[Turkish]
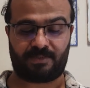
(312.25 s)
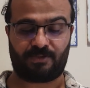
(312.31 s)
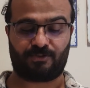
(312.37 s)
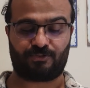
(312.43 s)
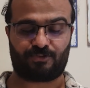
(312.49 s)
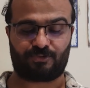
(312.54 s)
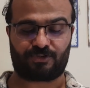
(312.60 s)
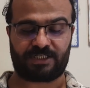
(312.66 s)

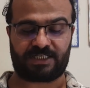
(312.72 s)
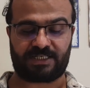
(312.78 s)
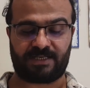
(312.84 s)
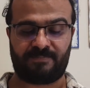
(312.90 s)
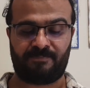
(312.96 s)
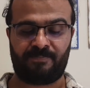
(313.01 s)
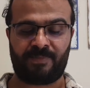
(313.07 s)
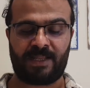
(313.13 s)

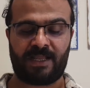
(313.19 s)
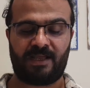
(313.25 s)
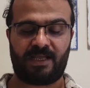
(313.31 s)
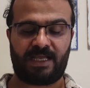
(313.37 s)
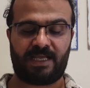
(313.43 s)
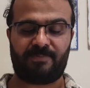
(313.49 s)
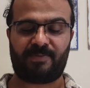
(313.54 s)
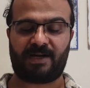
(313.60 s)
32.
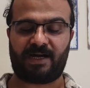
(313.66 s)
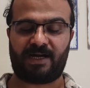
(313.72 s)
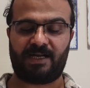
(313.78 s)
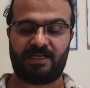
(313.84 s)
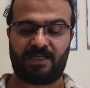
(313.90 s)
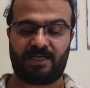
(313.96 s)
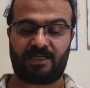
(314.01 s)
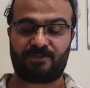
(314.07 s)
Hep
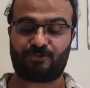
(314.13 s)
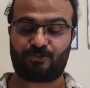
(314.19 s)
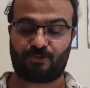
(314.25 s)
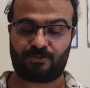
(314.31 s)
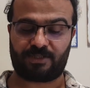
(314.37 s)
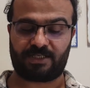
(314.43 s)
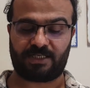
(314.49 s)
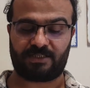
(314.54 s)
hala
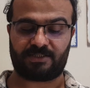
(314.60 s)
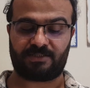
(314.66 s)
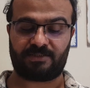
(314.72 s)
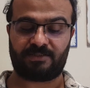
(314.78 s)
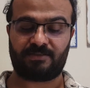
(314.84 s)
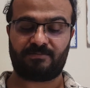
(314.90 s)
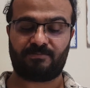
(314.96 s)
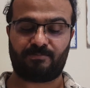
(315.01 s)
çok
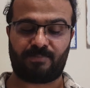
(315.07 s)
yalın,